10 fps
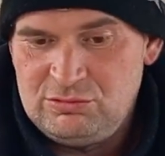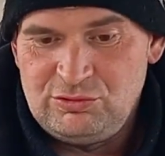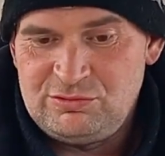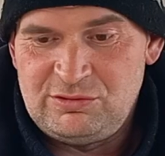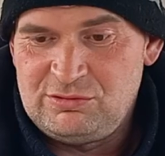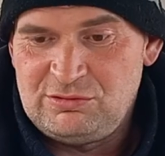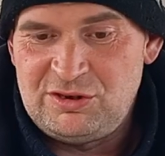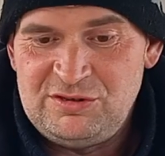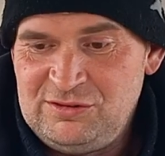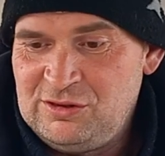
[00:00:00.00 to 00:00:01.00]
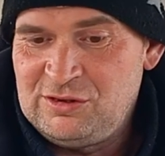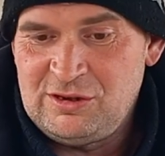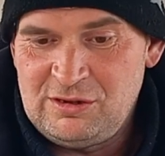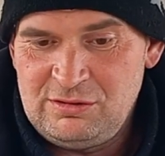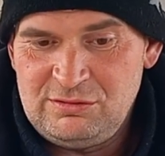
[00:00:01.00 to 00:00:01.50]
То есть
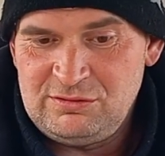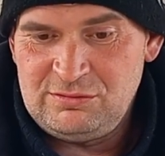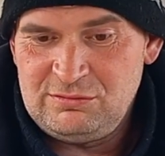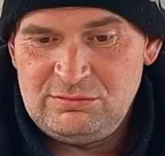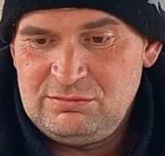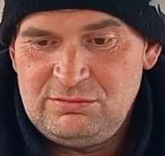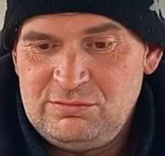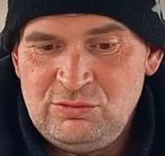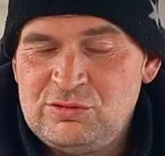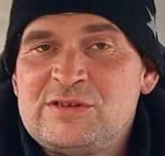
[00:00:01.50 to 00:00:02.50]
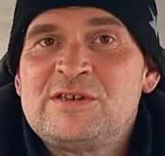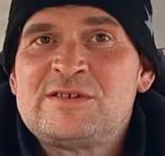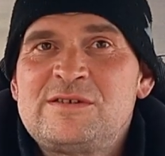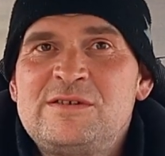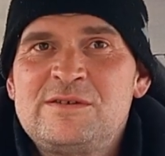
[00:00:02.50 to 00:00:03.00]
резина, ну,
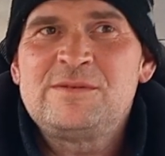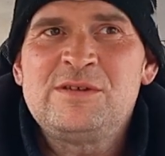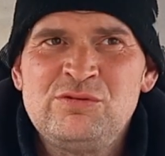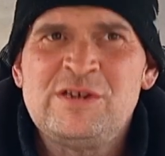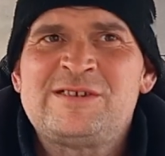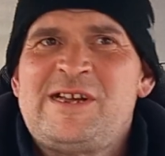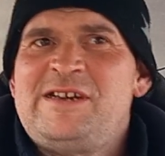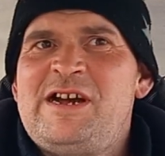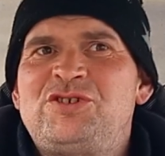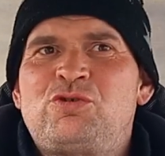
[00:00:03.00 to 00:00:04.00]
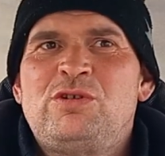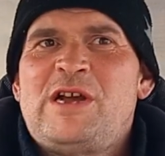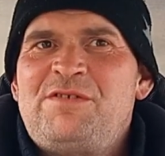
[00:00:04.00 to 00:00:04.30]
практически все ну, приманки ну, на форель.